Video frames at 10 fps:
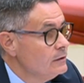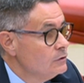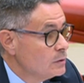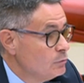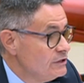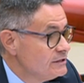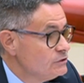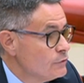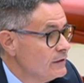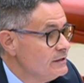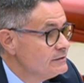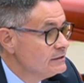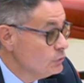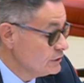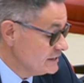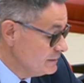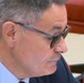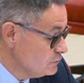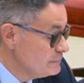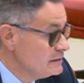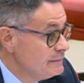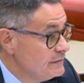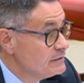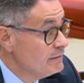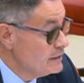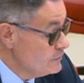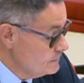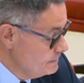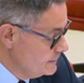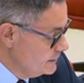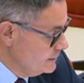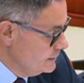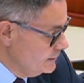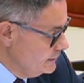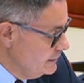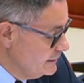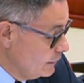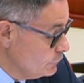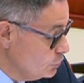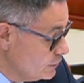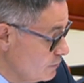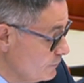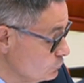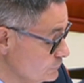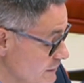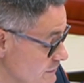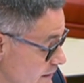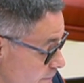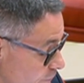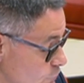los comunistas y socialistas, los que se llevan fundamentalmente este dinero. Y claro, yo le quiero preguntar si realmente